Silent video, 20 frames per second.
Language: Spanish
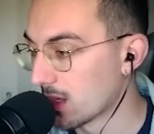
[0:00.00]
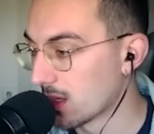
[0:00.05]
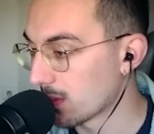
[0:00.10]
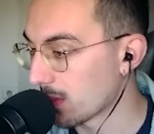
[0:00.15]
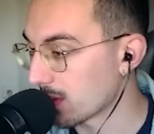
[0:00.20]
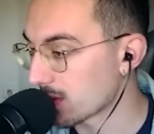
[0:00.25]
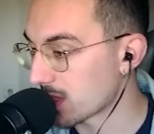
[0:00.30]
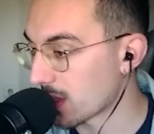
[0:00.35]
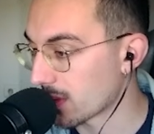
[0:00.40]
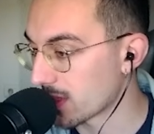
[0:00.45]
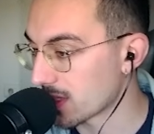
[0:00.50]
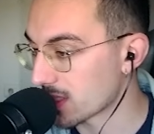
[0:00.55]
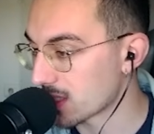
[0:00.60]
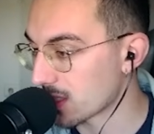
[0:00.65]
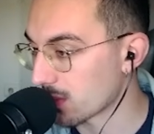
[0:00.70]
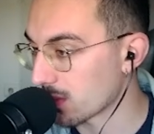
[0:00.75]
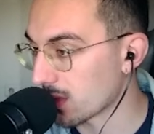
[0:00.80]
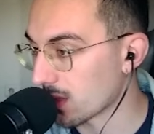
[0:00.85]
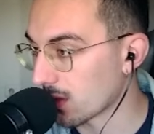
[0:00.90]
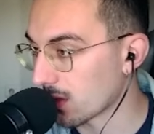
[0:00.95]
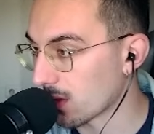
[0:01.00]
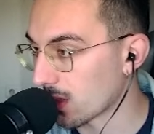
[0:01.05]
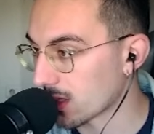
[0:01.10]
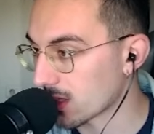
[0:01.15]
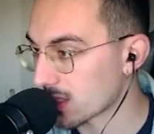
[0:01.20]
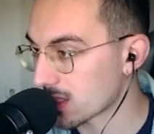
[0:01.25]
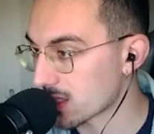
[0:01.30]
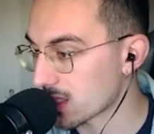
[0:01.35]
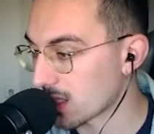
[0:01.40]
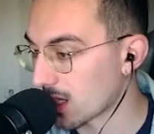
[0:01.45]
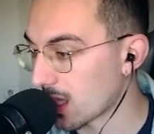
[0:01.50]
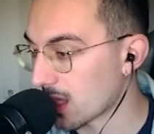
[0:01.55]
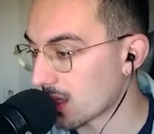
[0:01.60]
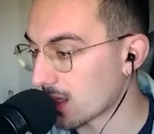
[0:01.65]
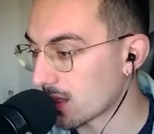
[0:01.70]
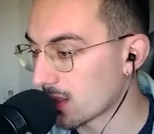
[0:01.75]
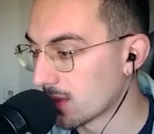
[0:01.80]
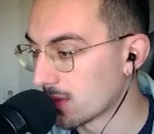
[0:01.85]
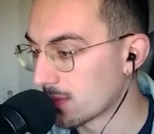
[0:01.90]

Vamos a ver este vídeo antes de nada.